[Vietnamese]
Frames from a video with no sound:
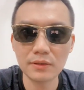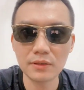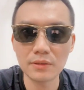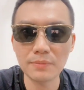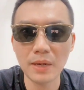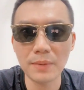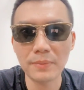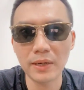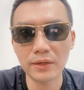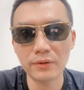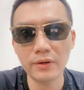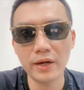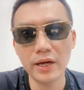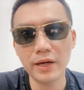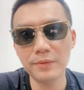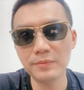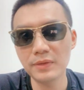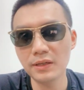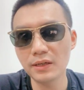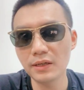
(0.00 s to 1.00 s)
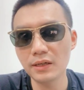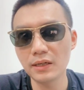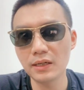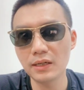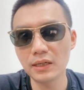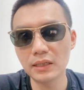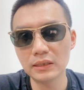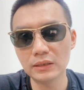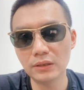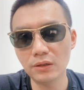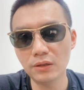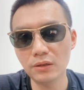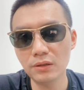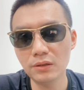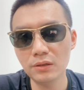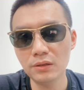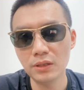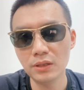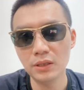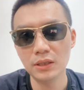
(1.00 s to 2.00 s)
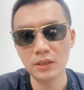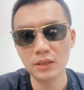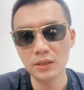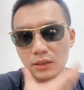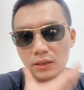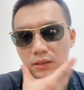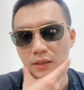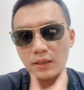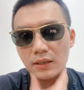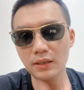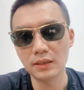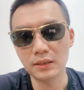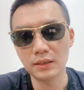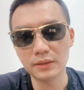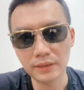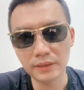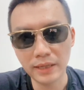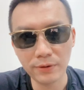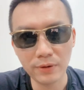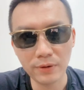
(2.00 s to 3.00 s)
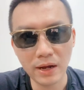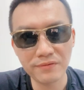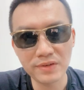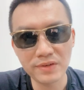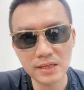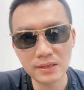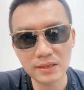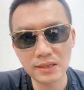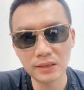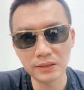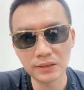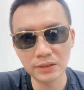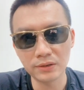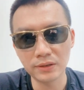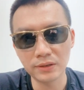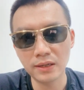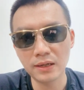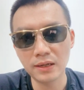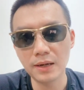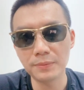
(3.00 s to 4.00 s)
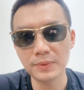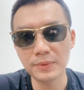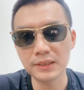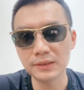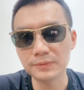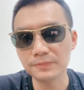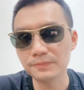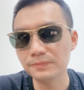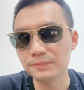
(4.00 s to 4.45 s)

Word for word: Bản mặt của em thì nó đeo aviator thì nó hợp hơn.